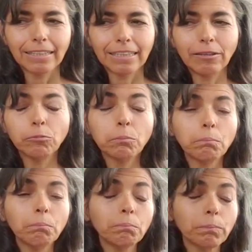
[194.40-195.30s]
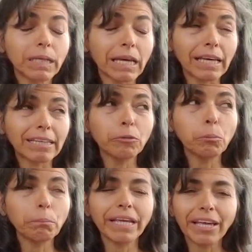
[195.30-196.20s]
de un, que,
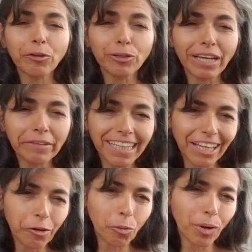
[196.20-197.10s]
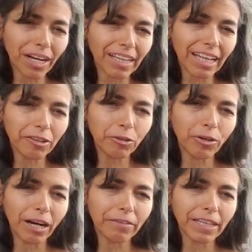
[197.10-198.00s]
un miedo que había quedado guardado
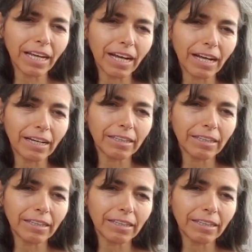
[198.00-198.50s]
había,